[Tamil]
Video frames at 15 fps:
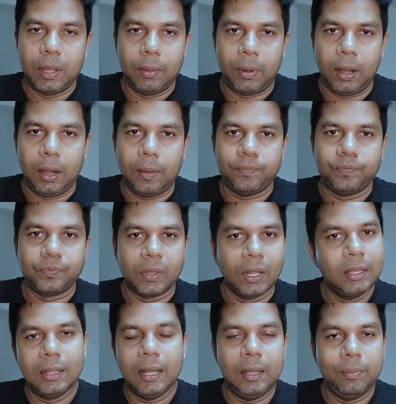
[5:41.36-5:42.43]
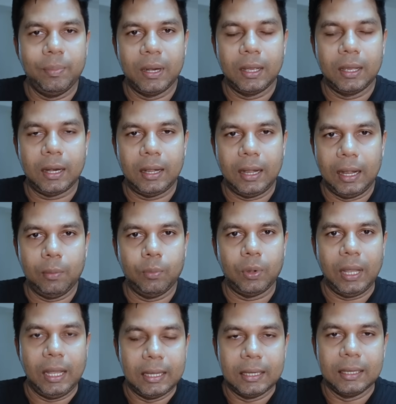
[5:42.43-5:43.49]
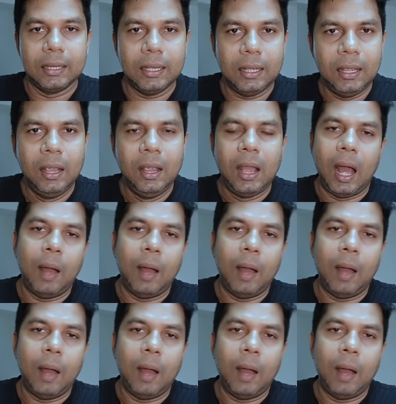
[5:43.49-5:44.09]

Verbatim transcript: அப்ளை பண்ணலாம் இதுதான் இப்போ இருக்கிற நடைமுறையாக இருக்குது